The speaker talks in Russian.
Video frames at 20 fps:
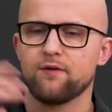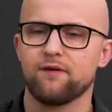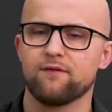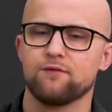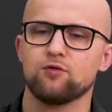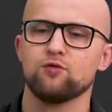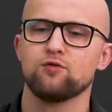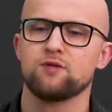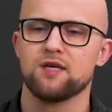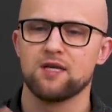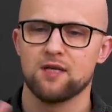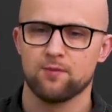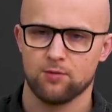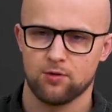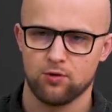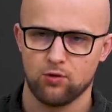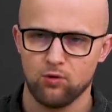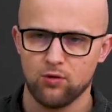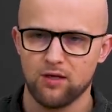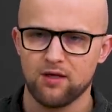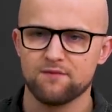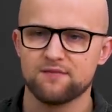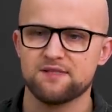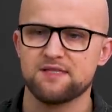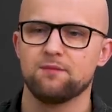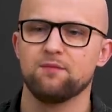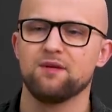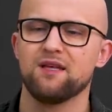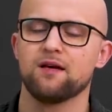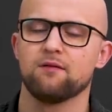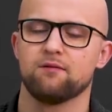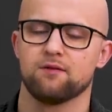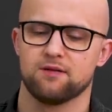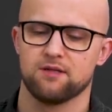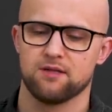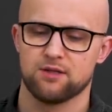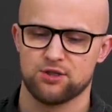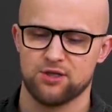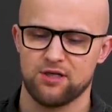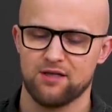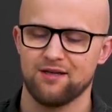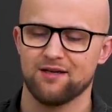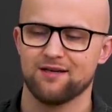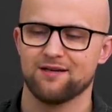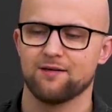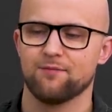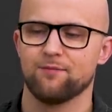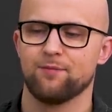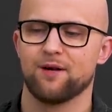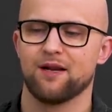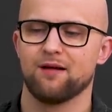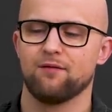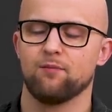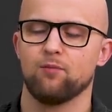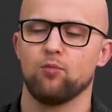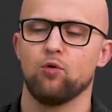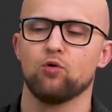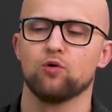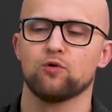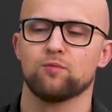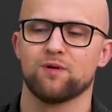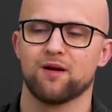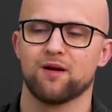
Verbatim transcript: во внутреннем круге, в семье, в отношениях про, могут